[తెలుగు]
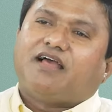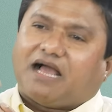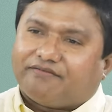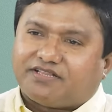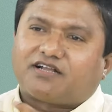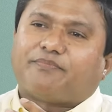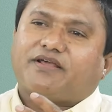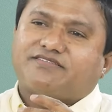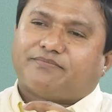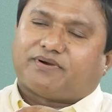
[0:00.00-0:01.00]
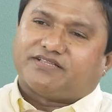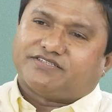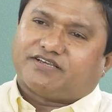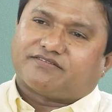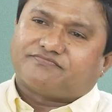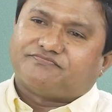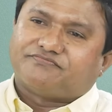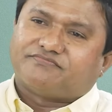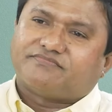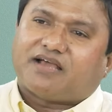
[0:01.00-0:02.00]
ఆ విధంగా పేరు సంపాదించారు
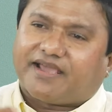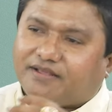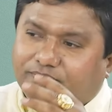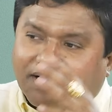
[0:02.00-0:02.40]
ఆయన hmm.